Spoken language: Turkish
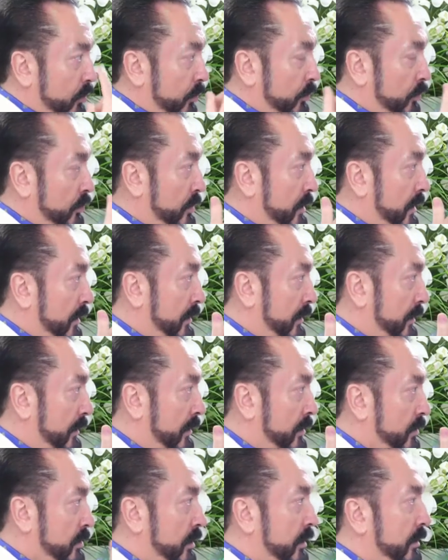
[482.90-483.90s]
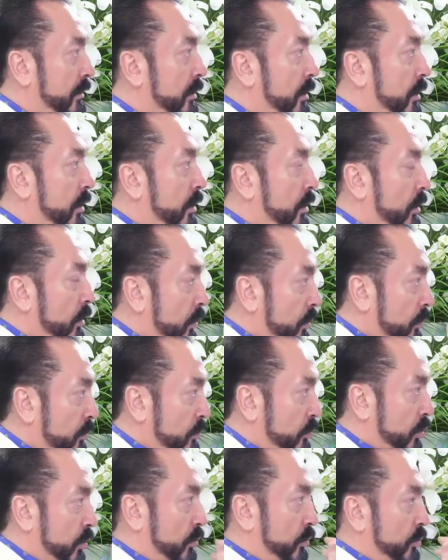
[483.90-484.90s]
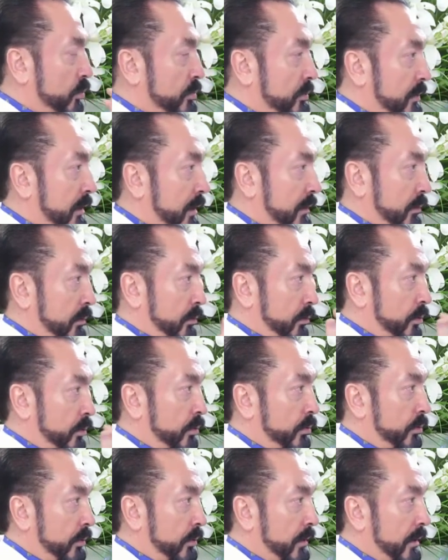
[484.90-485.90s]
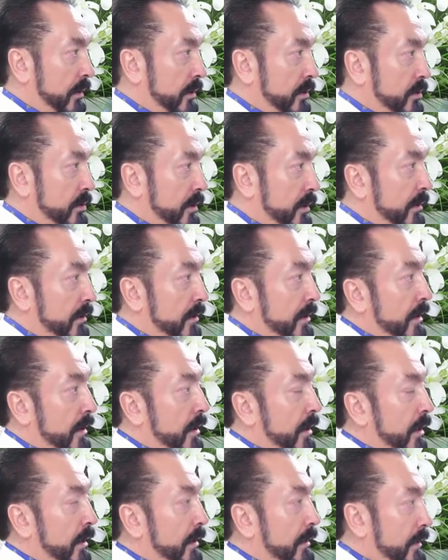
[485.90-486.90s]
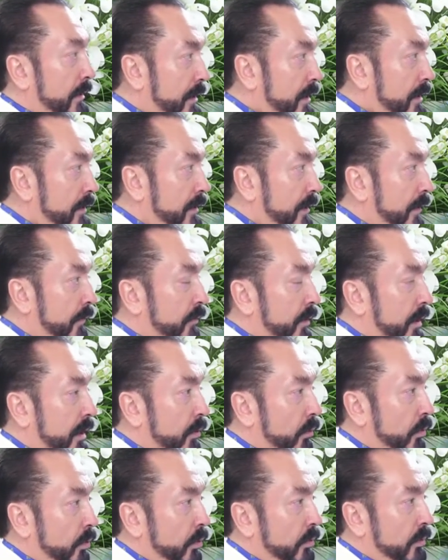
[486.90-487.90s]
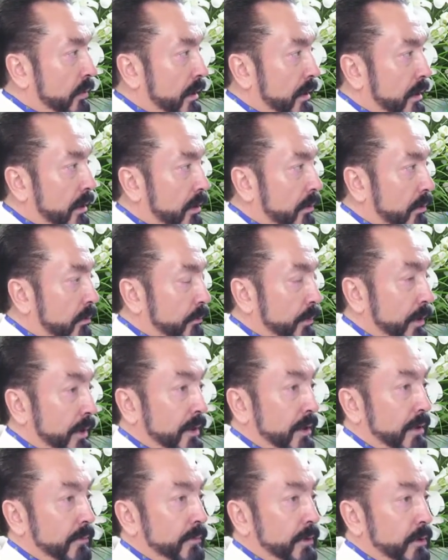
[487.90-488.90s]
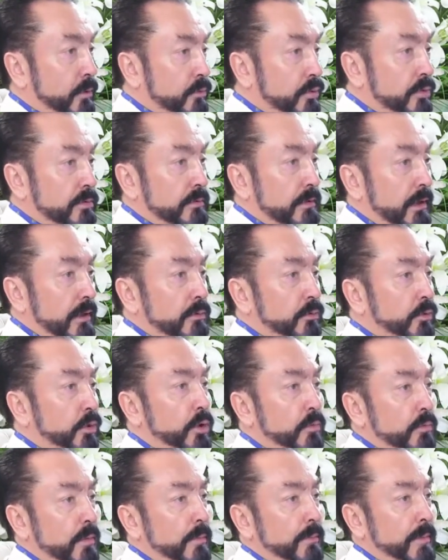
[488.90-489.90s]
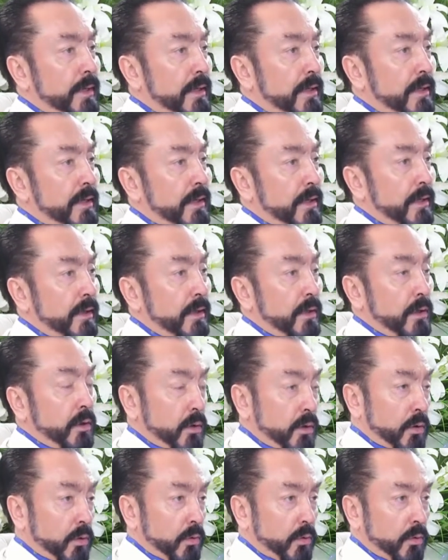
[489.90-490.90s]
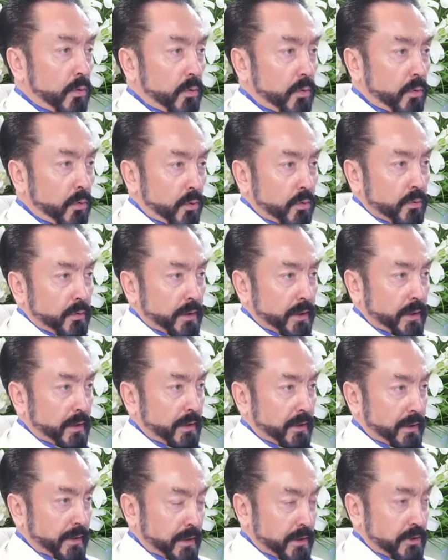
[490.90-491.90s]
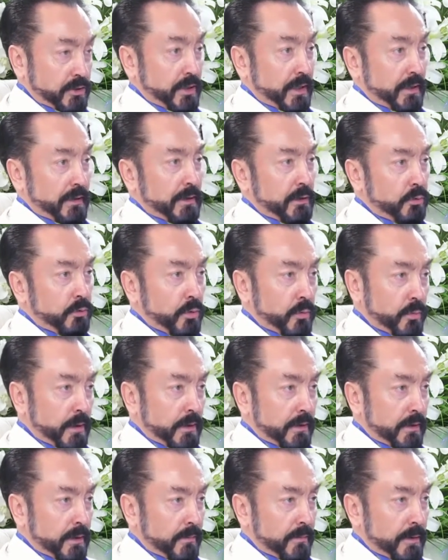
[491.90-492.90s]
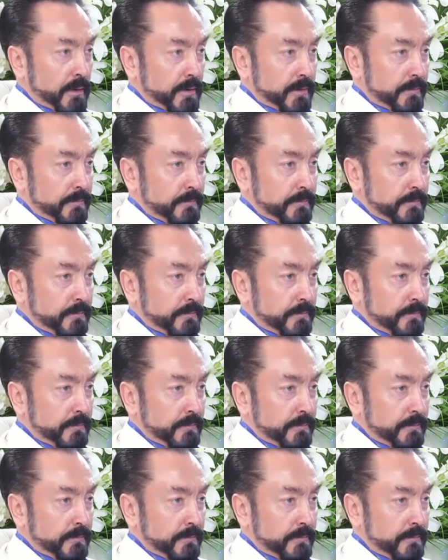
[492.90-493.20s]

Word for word: yüceltikleri için, çok kutsal gördükleri için ilk defa onlara peygamberi kutsal görmemeyi onlara enjekte ediyor bu adamlar.